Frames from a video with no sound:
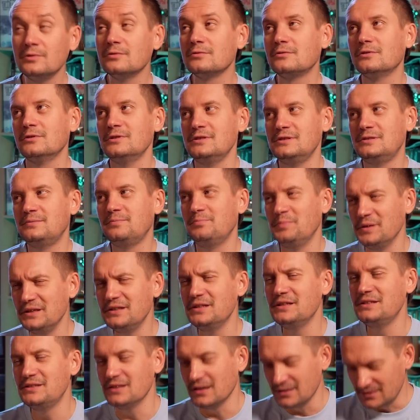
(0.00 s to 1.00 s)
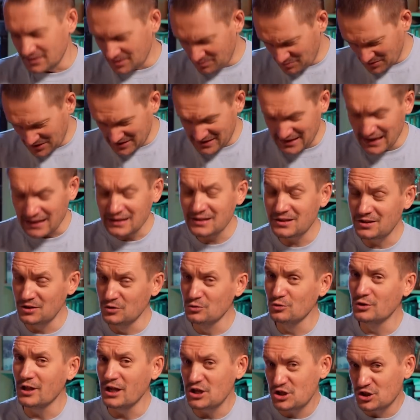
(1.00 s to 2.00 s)
Ну, то есть 50 на 50,
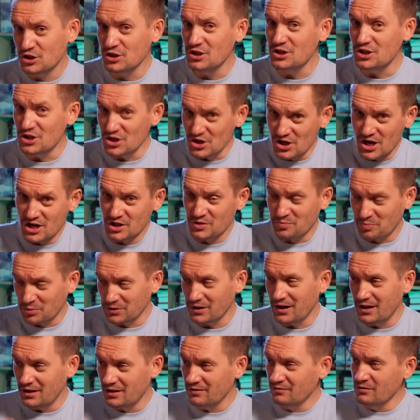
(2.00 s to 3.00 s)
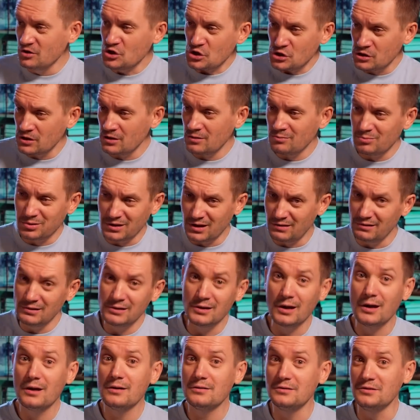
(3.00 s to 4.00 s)
неудачный тираж. Половина вышла,
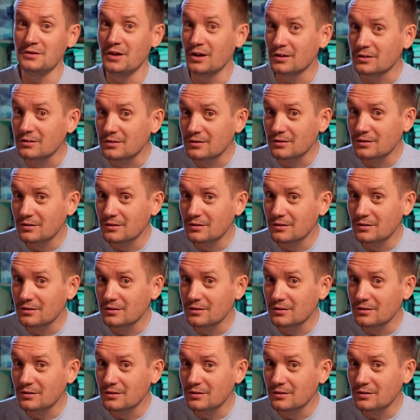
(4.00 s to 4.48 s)
половина нет.